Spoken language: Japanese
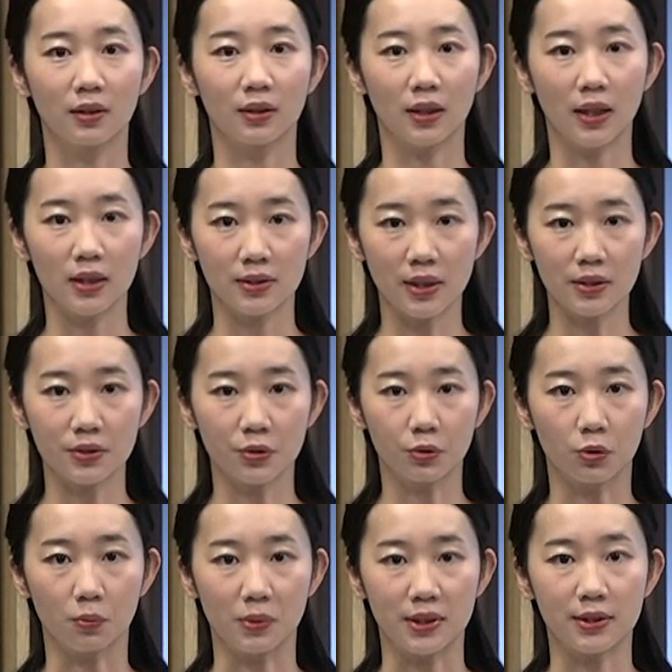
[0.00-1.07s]
経産省
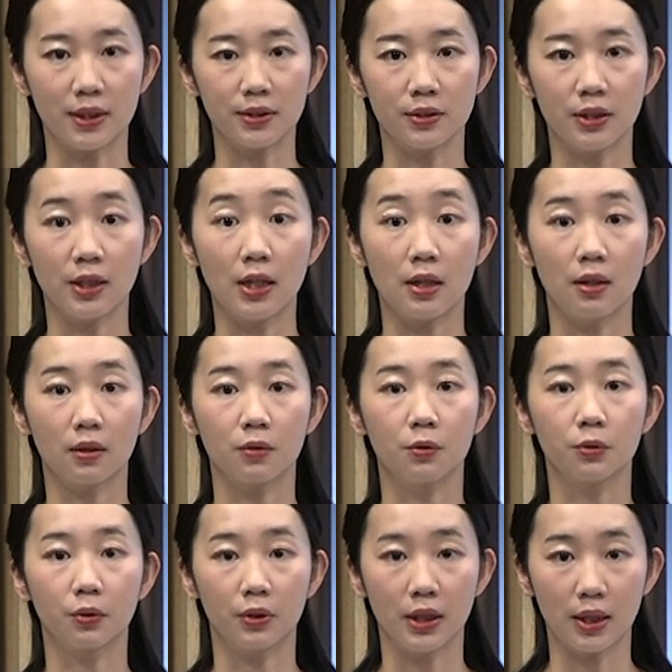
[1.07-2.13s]
と密接に連絡を
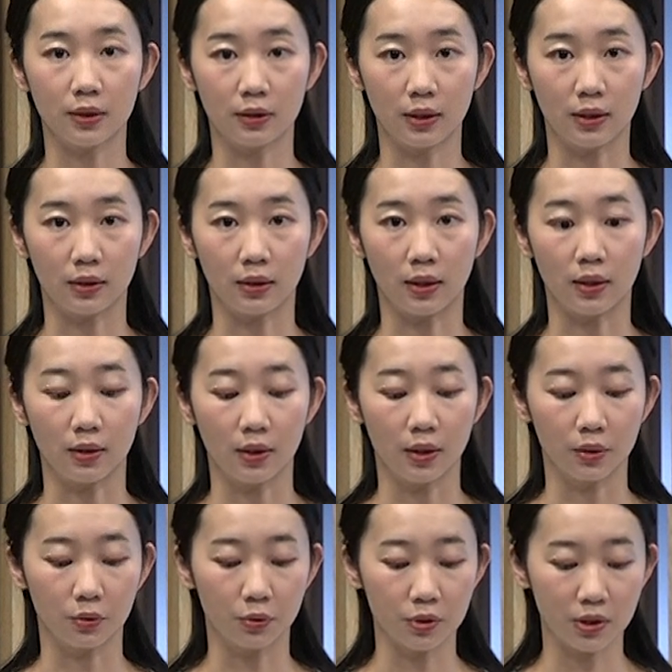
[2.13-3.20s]
取り合っていた
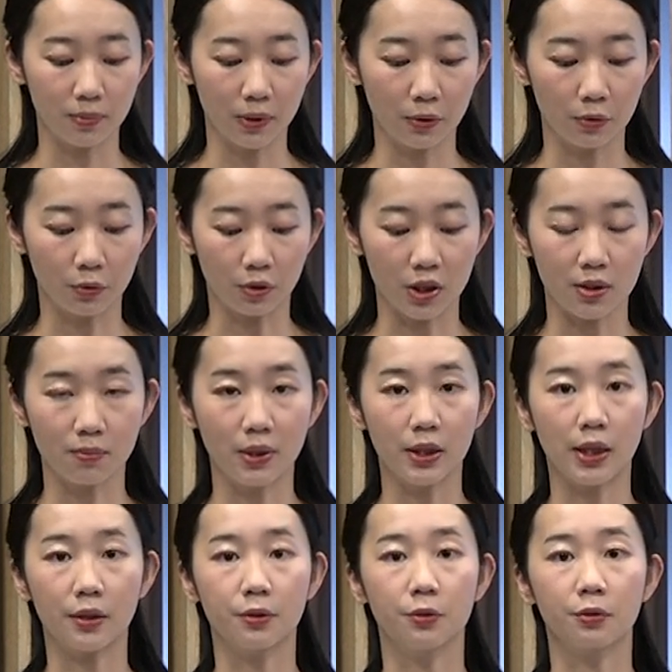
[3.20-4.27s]
東芝の取締
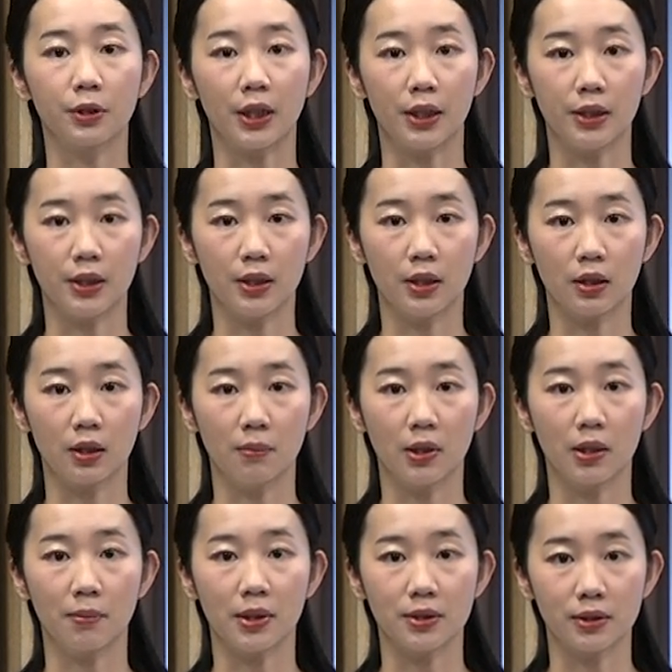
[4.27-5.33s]
役の退任が決ま
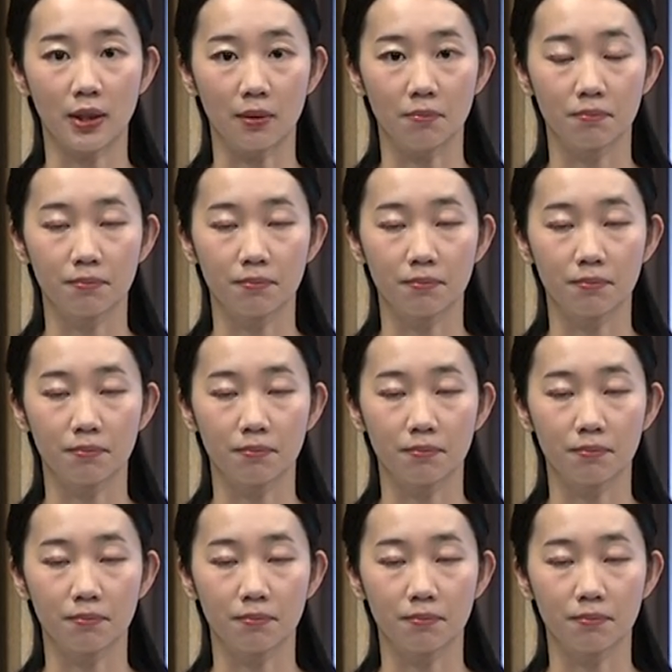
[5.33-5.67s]
りました